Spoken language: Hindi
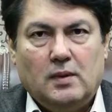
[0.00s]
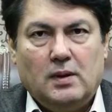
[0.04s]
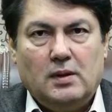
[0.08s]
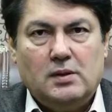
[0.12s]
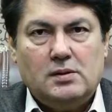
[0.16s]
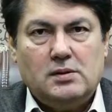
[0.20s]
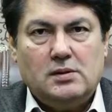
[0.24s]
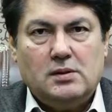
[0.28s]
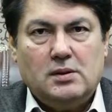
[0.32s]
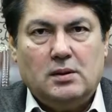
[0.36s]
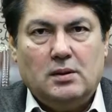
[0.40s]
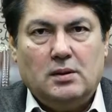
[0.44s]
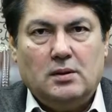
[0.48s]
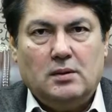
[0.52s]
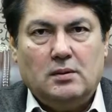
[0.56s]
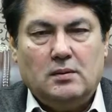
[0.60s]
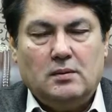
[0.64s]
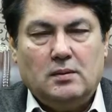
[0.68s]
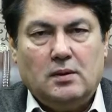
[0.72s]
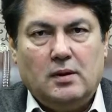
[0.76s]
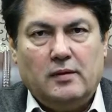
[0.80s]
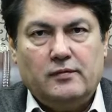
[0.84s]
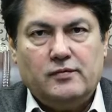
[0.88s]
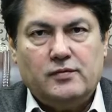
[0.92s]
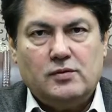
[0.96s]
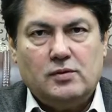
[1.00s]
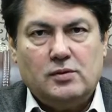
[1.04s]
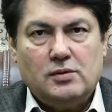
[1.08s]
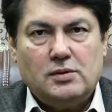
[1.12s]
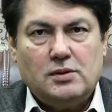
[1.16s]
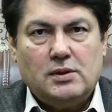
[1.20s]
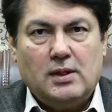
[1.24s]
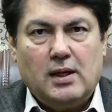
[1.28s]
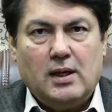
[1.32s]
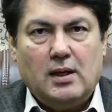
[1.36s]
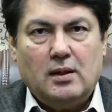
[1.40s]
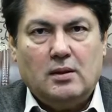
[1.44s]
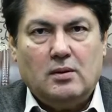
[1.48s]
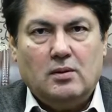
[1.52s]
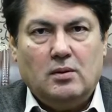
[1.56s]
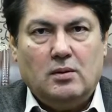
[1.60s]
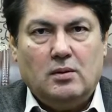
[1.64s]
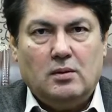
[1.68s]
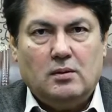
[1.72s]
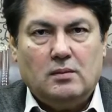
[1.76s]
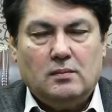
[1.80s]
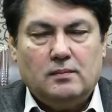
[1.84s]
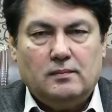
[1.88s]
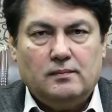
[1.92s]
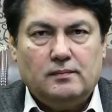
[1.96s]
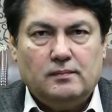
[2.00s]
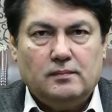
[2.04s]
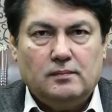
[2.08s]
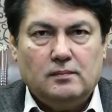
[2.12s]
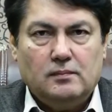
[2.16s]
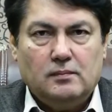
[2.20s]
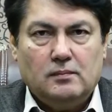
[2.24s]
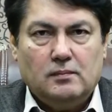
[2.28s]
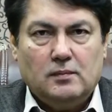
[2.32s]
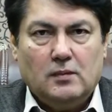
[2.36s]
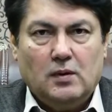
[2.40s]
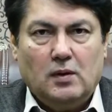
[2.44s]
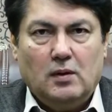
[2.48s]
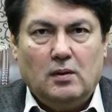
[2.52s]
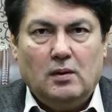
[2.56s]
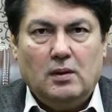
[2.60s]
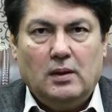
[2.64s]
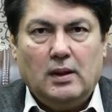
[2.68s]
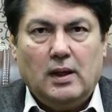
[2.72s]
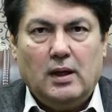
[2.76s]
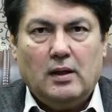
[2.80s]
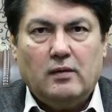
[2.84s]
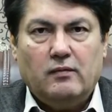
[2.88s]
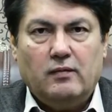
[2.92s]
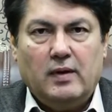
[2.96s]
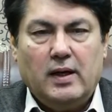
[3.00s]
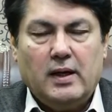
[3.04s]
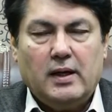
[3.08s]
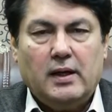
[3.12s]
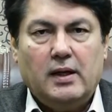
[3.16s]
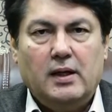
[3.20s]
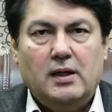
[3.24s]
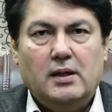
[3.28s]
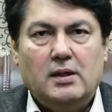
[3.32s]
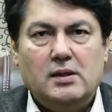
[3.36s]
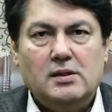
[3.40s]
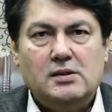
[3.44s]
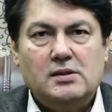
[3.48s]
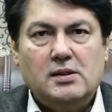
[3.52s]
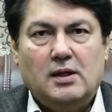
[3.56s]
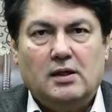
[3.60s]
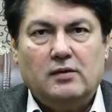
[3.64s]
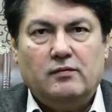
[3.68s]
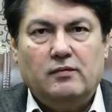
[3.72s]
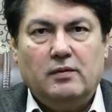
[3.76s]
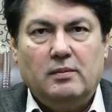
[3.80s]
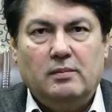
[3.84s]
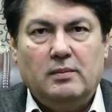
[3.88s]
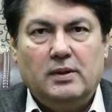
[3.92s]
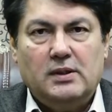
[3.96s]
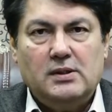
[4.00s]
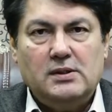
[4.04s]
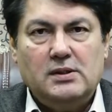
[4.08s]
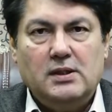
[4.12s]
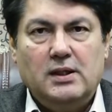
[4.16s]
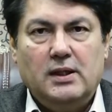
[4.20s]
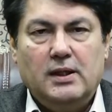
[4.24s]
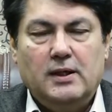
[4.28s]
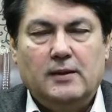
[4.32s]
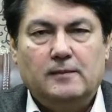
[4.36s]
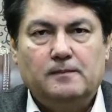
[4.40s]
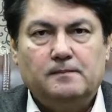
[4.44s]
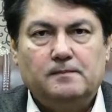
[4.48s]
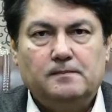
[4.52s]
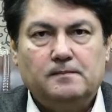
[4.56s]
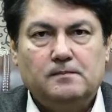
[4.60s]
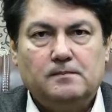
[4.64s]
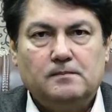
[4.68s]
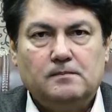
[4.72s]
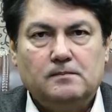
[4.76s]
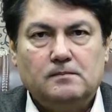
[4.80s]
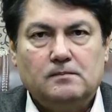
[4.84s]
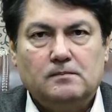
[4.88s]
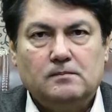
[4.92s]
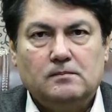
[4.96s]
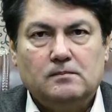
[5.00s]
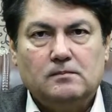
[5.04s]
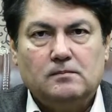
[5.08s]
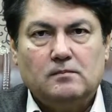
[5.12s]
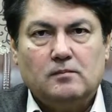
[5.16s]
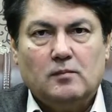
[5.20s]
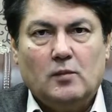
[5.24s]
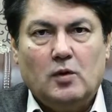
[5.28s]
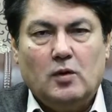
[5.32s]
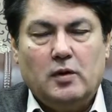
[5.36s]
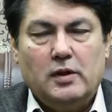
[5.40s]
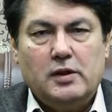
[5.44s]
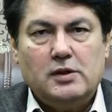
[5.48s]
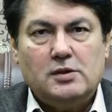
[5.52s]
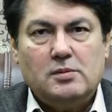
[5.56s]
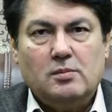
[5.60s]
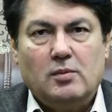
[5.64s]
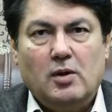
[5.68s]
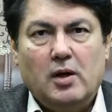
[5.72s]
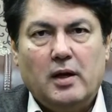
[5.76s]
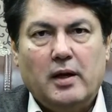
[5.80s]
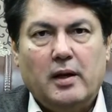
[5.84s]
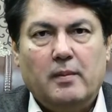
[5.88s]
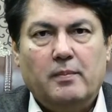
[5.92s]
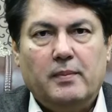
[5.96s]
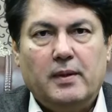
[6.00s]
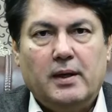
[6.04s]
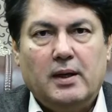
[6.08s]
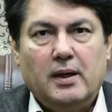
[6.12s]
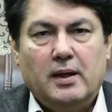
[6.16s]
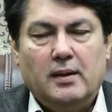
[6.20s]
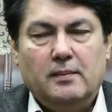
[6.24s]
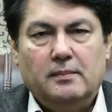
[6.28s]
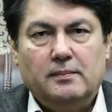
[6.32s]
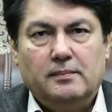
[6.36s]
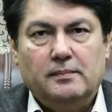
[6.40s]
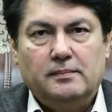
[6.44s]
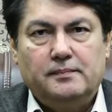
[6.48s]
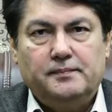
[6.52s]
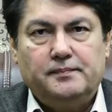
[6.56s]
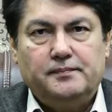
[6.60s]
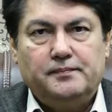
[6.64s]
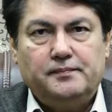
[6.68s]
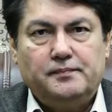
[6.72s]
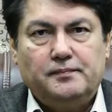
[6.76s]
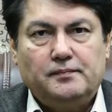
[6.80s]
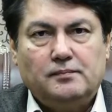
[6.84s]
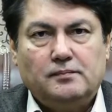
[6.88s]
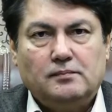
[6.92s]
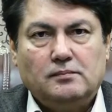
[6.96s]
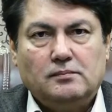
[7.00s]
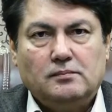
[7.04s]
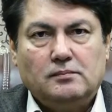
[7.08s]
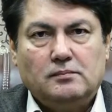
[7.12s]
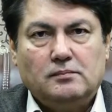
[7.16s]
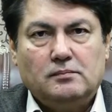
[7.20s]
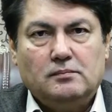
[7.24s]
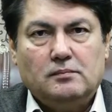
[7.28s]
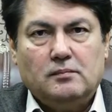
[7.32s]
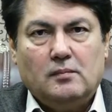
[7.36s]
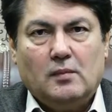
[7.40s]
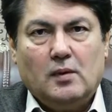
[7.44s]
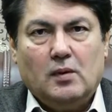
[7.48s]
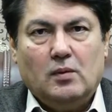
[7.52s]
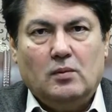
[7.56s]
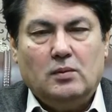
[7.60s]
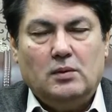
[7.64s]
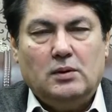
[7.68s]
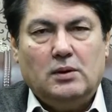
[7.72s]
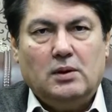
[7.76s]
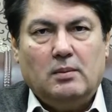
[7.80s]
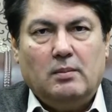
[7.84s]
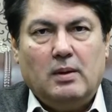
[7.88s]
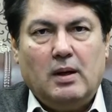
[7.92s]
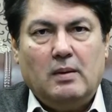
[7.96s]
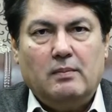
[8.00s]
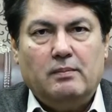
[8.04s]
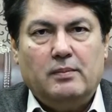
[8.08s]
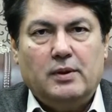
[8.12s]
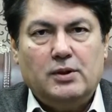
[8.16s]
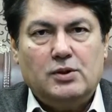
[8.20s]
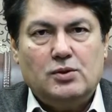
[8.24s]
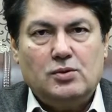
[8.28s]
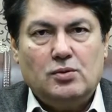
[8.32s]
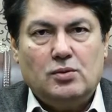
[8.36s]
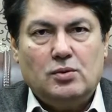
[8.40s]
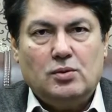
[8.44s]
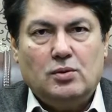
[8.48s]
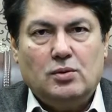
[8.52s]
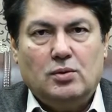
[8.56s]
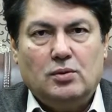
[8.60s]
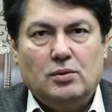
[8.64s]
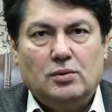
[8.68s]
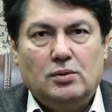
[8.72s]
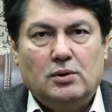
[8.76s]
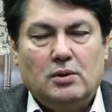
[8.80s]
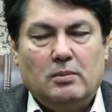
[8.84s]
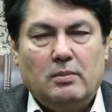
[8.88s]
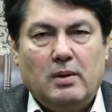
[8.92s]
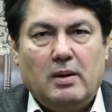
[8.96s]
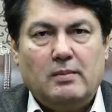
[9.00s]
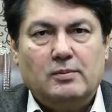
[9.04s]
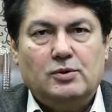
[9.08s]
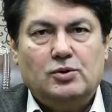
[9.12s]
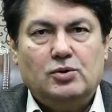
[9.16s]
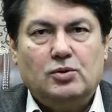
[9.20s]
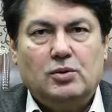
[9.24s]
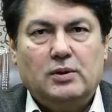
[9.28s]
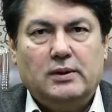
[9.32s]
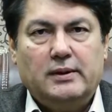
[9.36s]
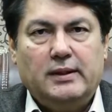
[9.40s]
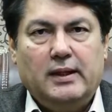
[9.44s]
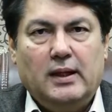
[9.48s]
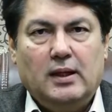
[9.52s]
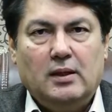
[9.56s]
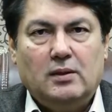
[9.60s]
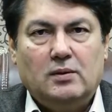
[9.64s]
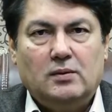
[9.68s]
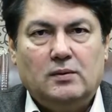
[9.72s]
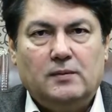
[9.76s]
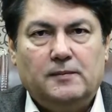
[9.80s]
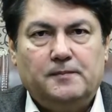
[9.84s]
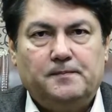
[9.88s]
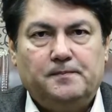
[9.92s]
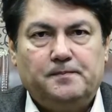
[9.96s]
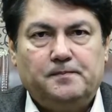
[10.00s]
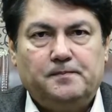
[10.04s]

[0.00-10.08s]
इस अफसोसनाक और हौलनाक वाक़े की सातवीं बरसी है और इस मौके पर हम उन तमाम बच्चों को उन तमाम शहदा को